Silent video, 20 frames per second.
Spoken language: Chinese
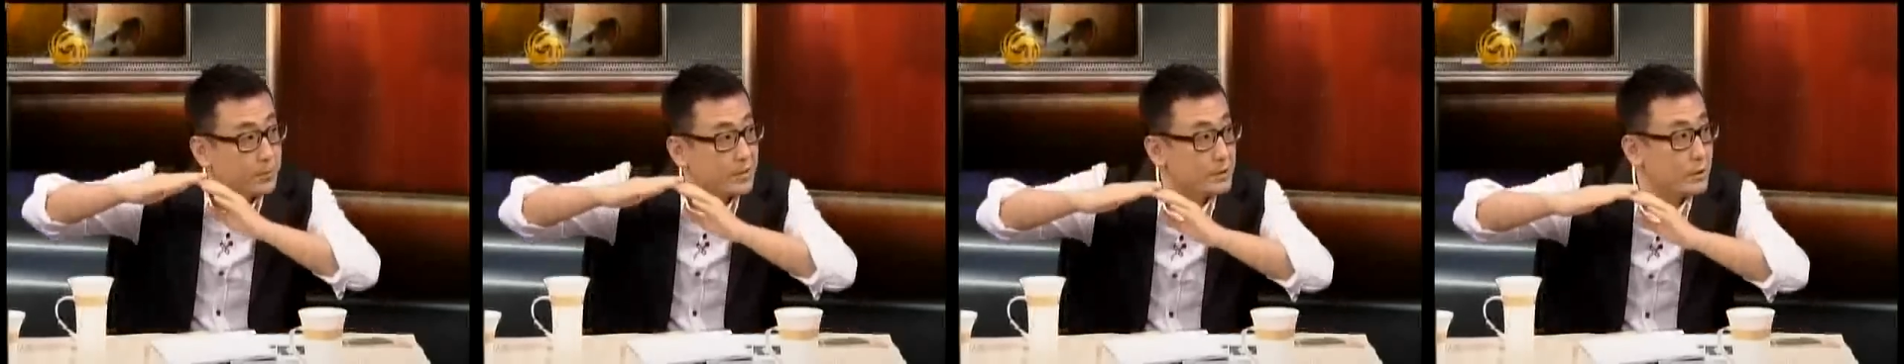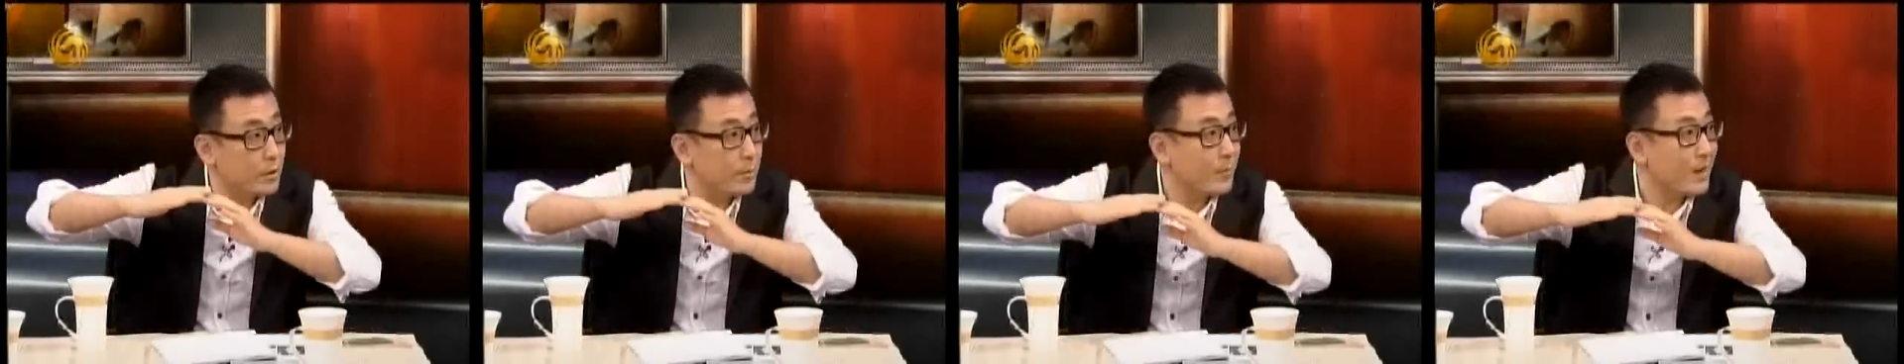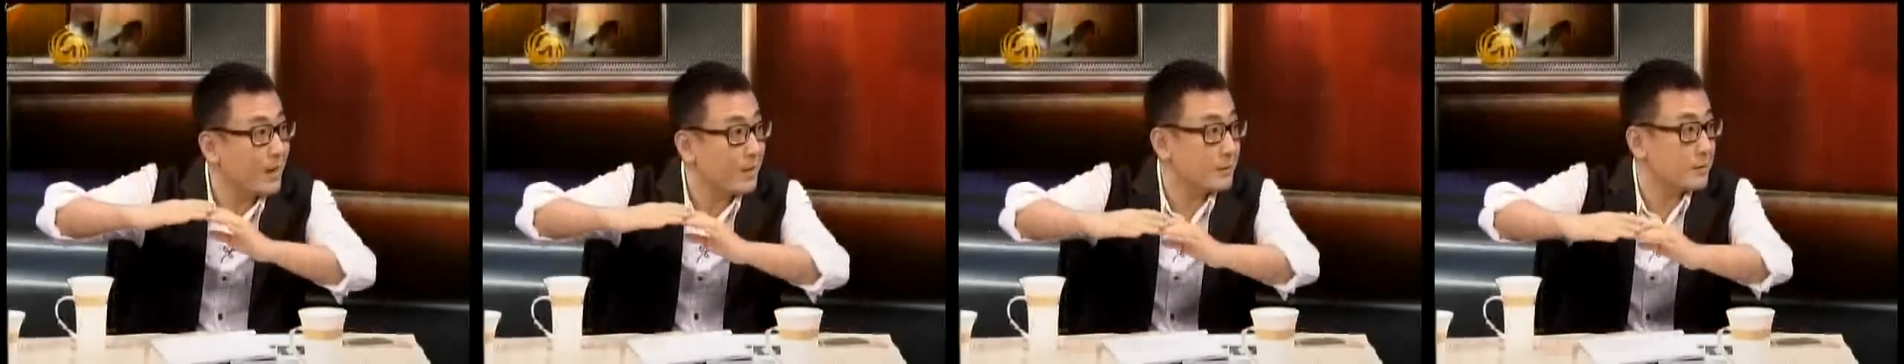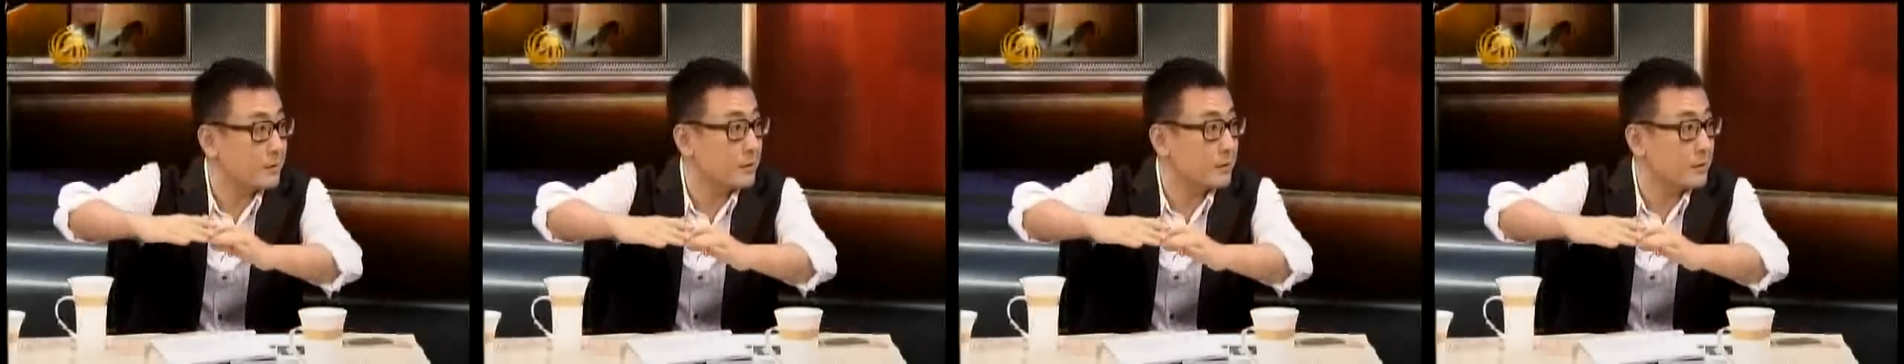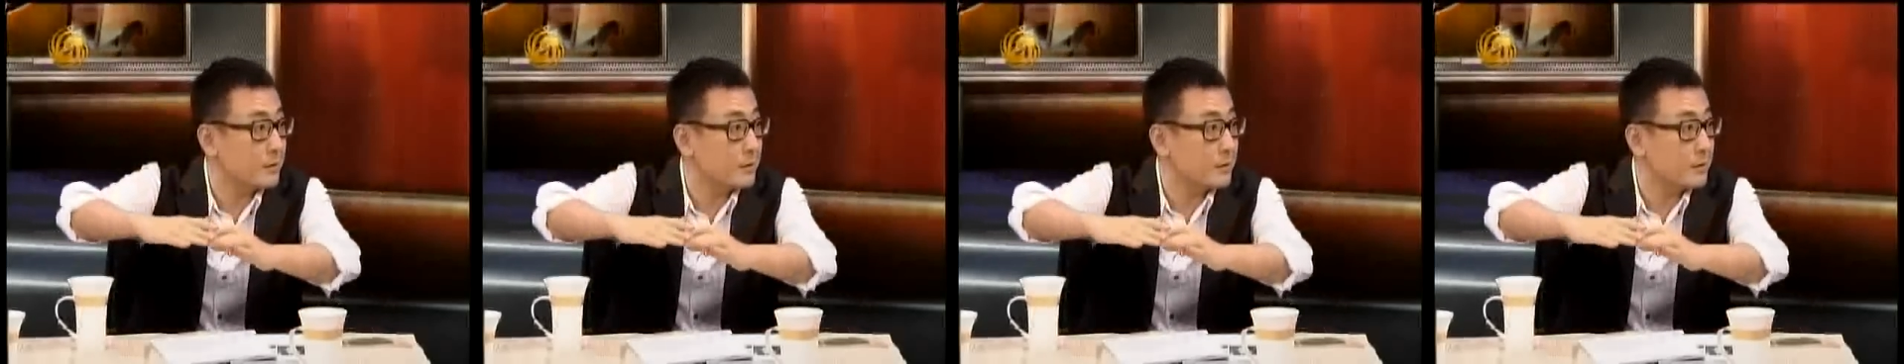比较慢
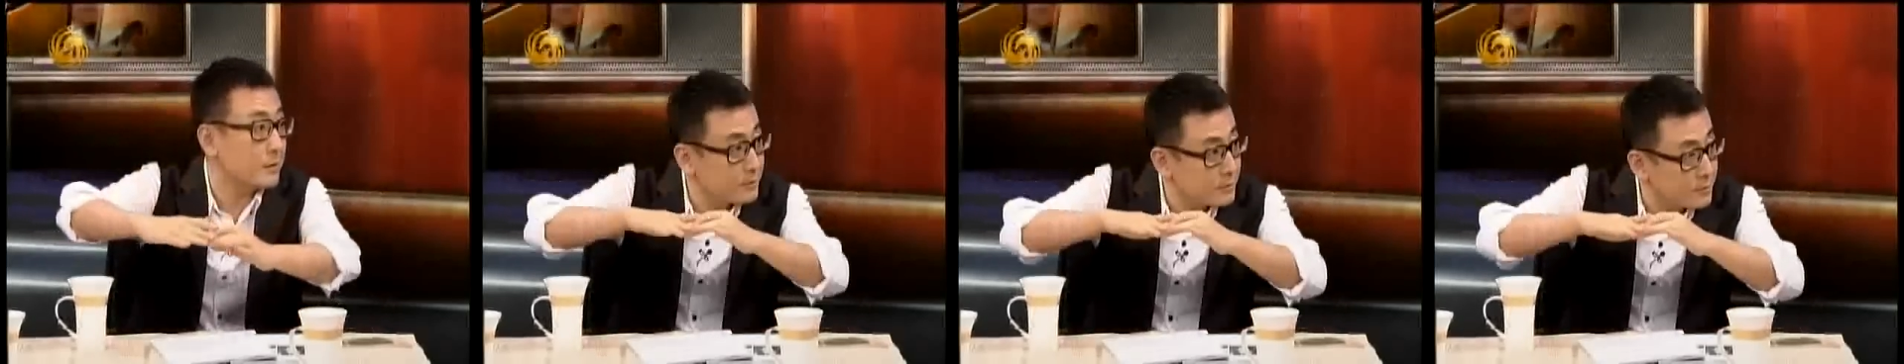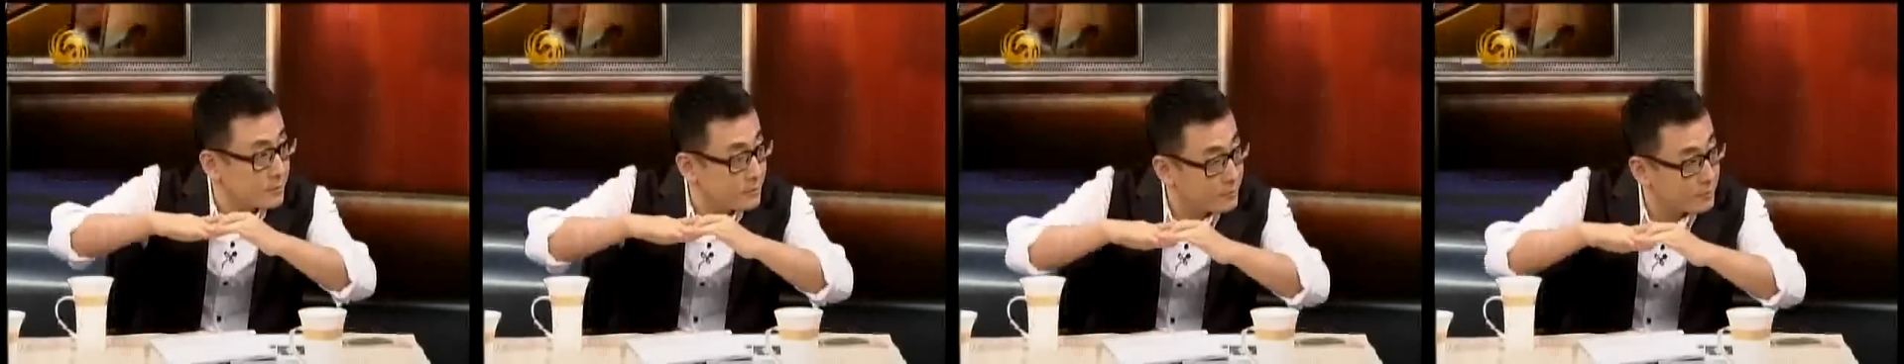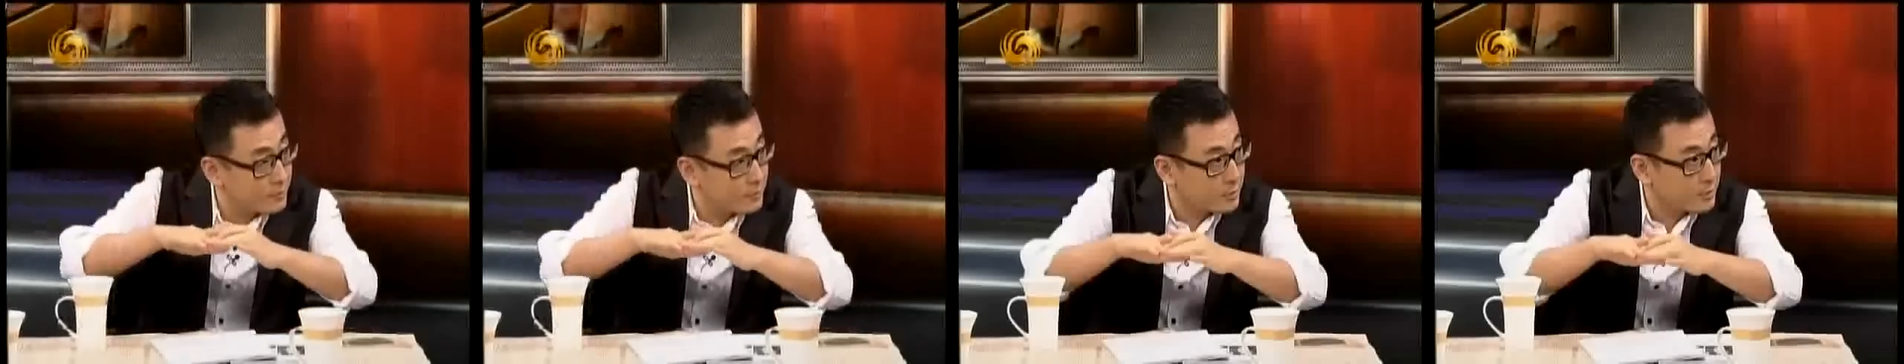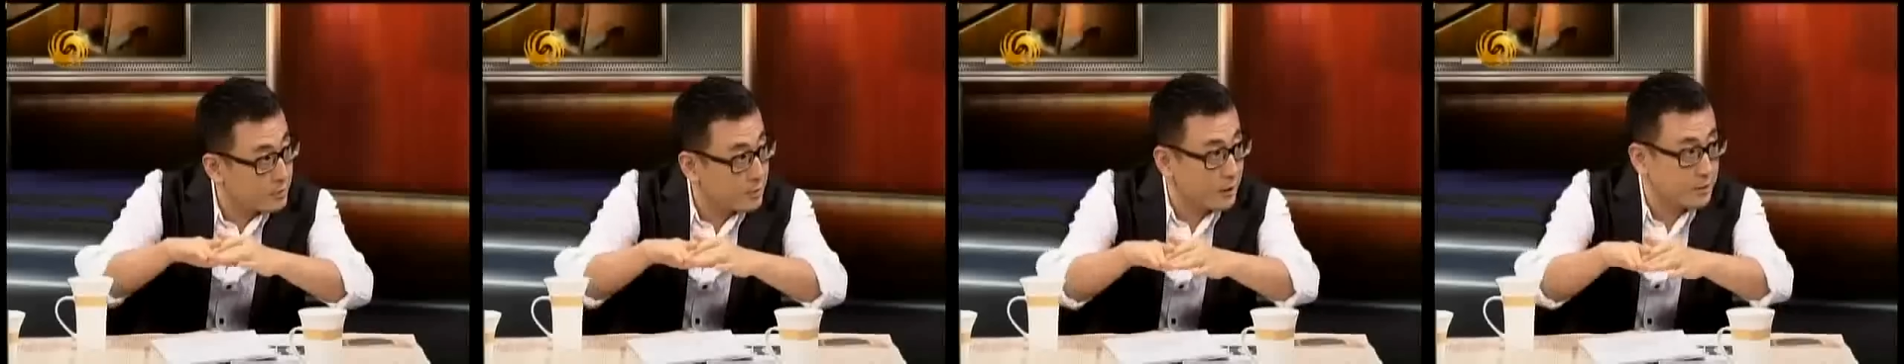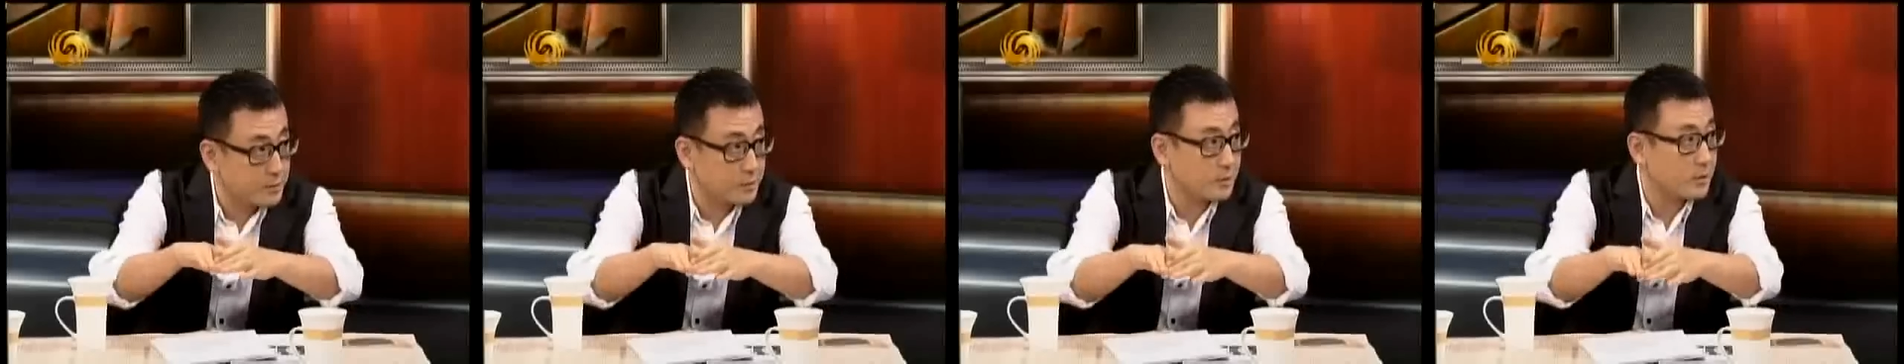的，呃，
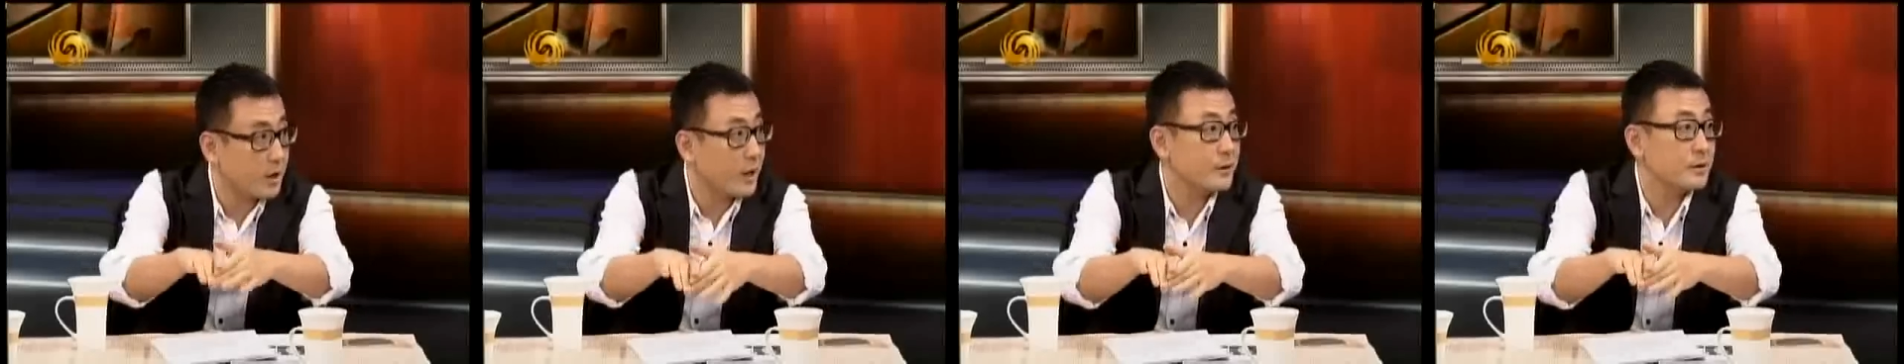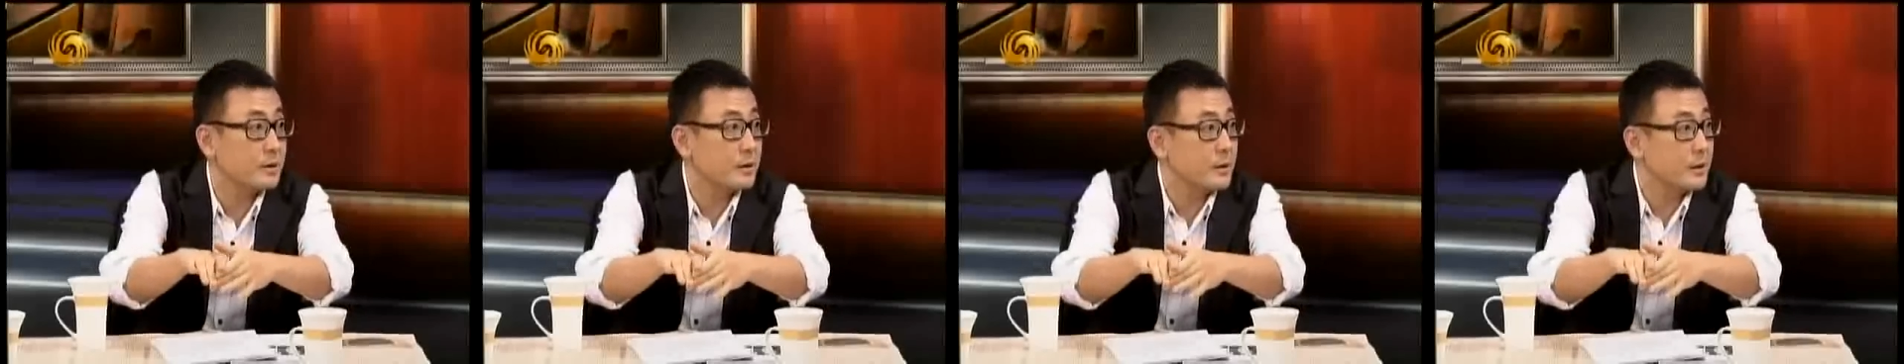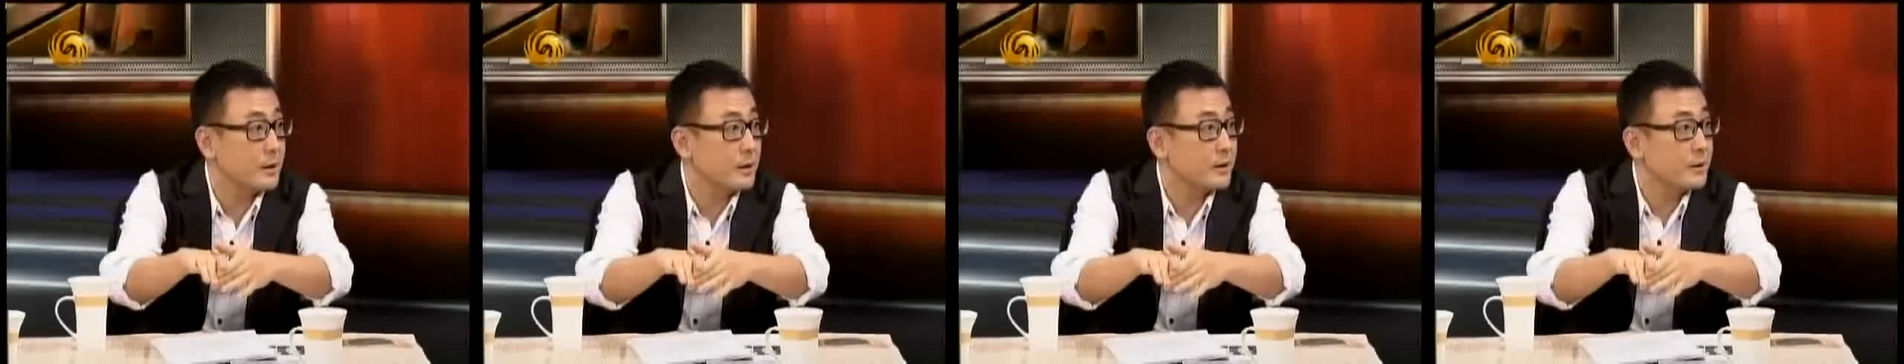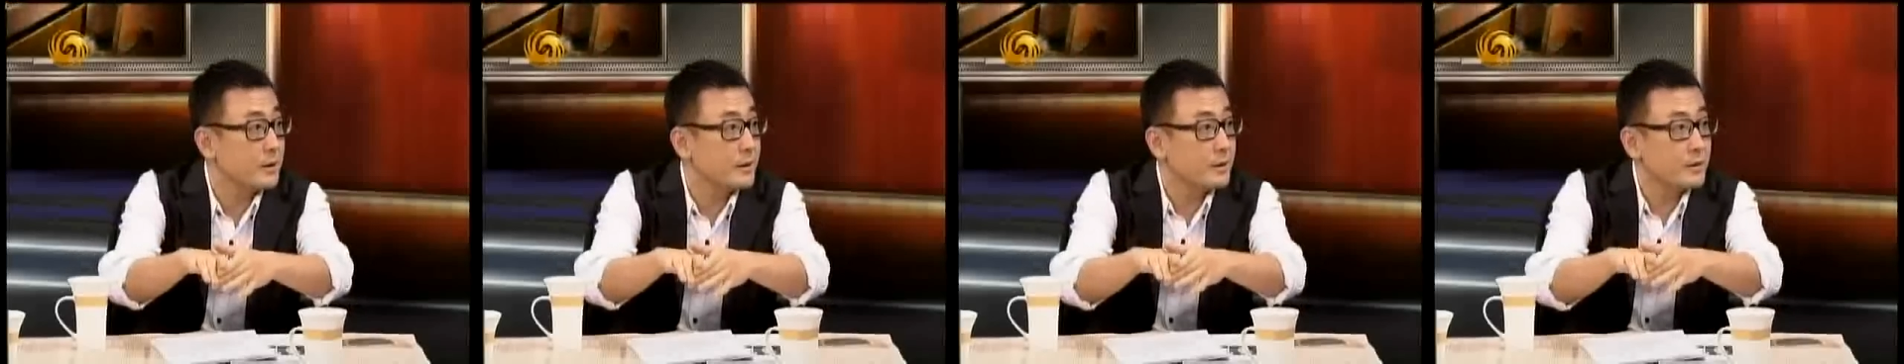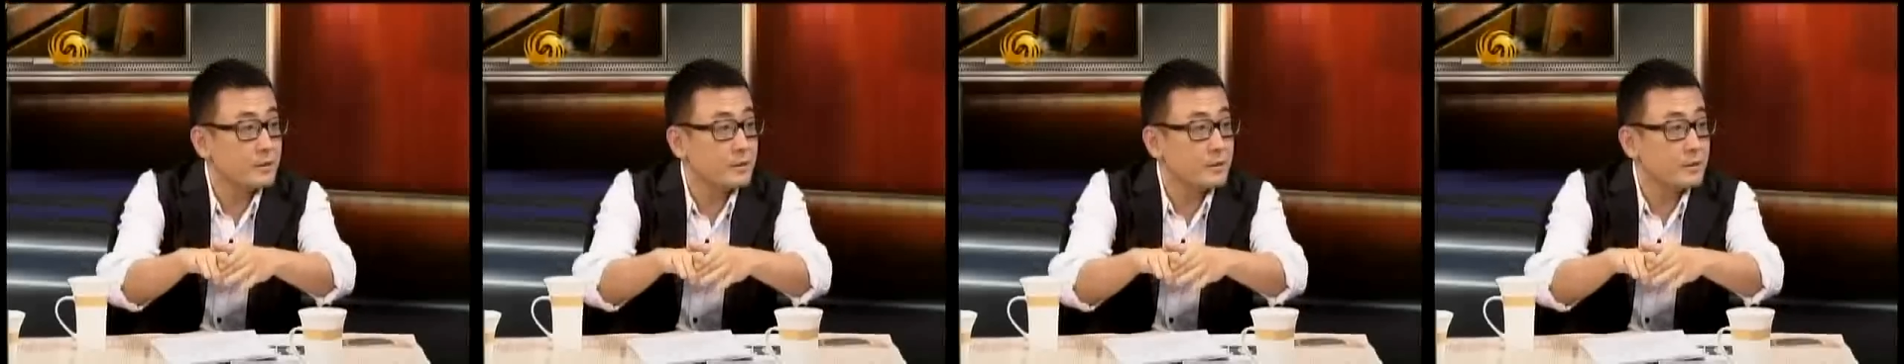但是探底，